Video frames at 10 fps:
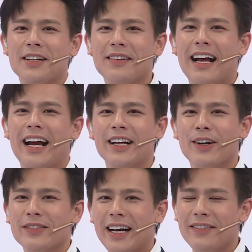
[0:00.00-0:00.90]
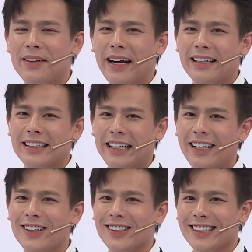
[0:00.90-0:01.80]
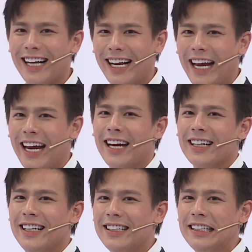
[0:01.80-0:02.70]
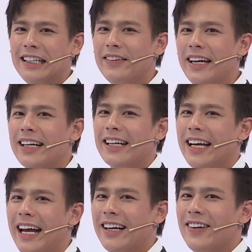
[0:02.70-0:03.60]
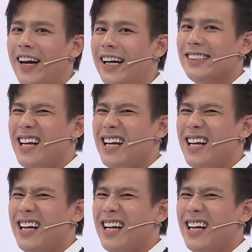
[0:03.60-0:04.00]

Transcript: Chúng ta hãy cùng đến với màn trình diễn con tắc kè đến từ diễn viên Lạc Hoàng